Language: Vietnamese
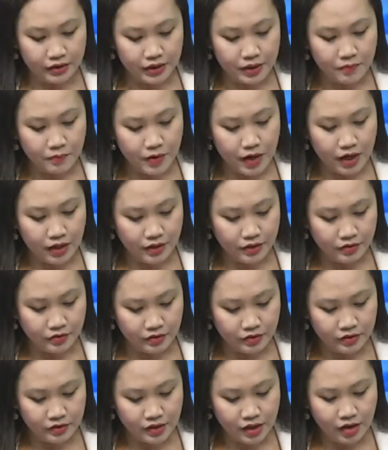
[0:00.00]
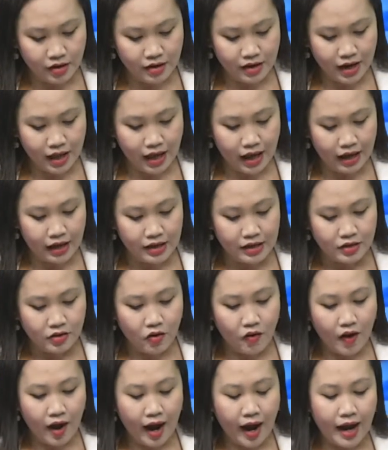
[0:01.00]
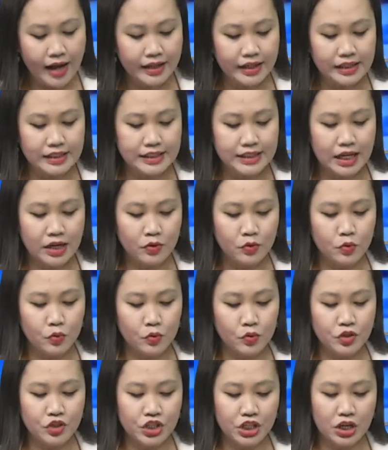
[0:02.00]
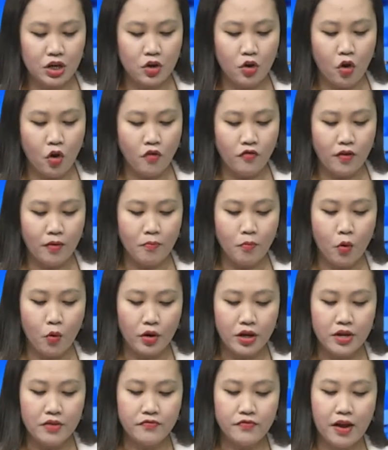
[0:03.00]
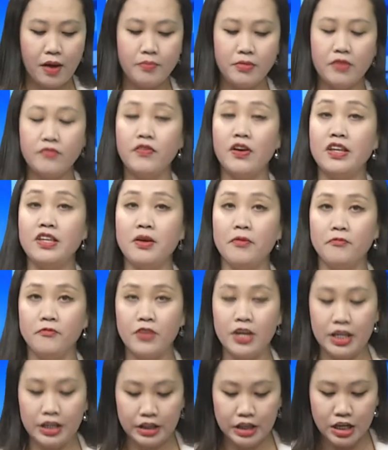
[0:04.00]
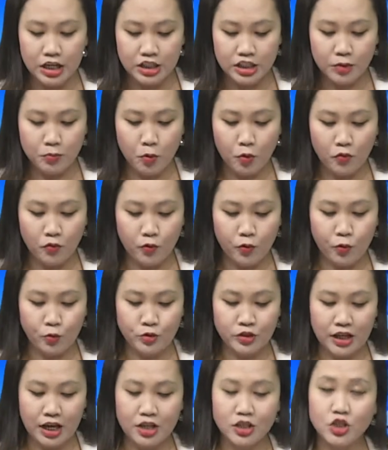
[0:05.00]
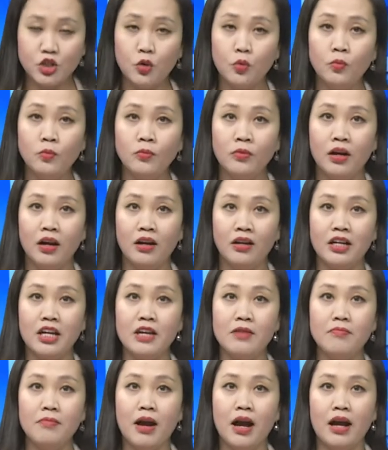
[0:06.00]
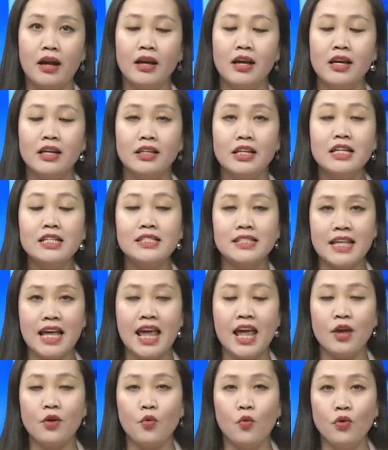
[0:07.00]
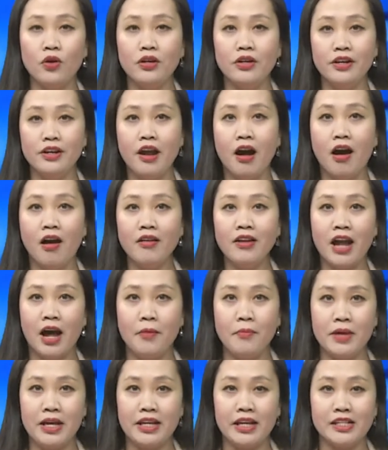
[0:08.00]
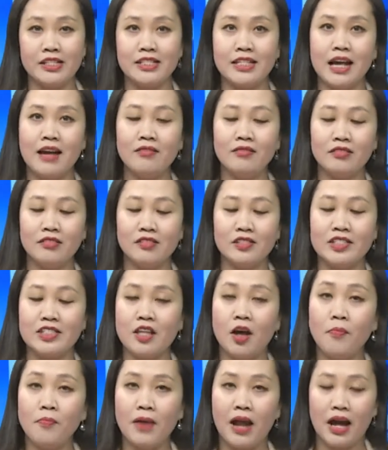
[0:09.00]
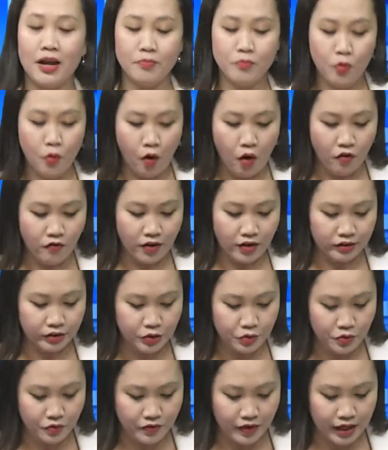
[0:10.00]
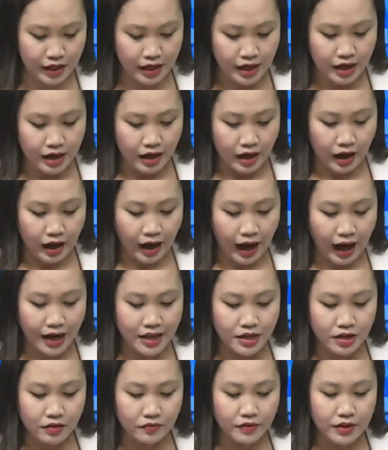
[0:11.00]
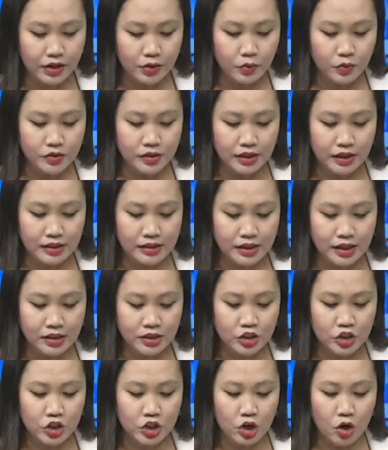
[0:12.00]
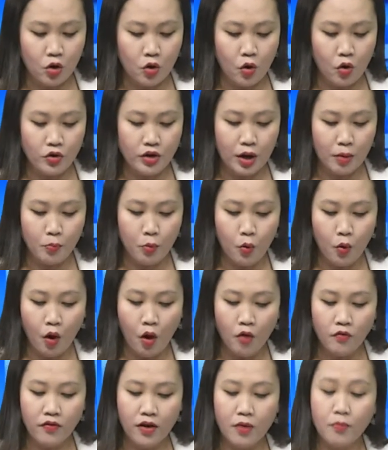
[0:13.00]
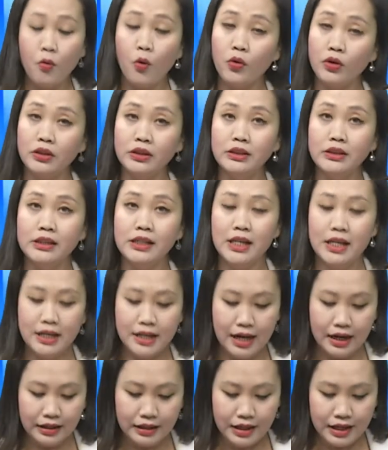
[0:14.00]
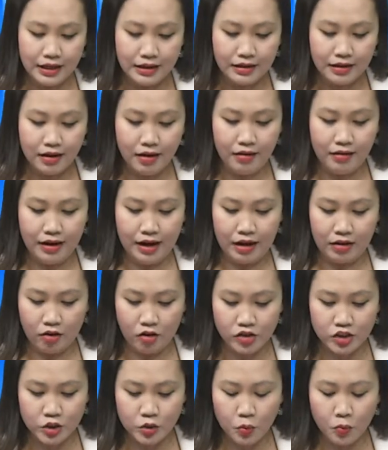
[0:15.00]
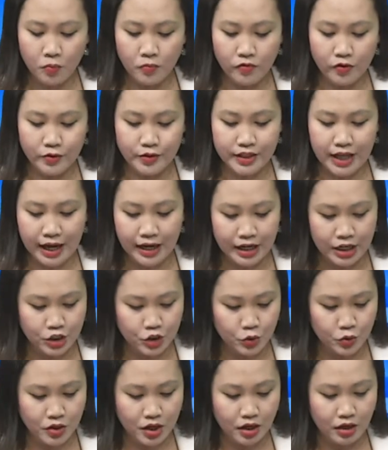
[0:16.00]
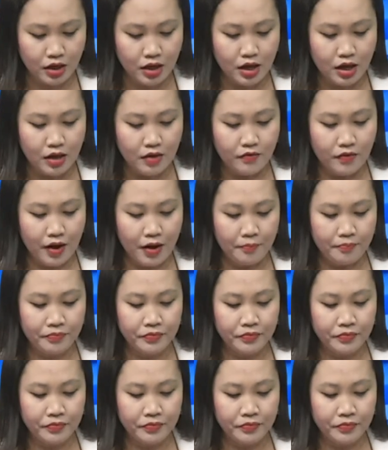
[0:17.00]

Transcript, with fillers: tiếp đến nữa đó là có 2 cảnh sát của Chicago và một nghi phạm đã phải nhập viện sau một vụ xả súng ở khi mà cái xe của người đó đã bị cảnh sát stop lại, pull over. Thưa quý vị, 2 nhân viên của cảnh sát Chicago đã pull over một người đã nghi ngờ là có súng vào sáng ngày Chủ nhật, và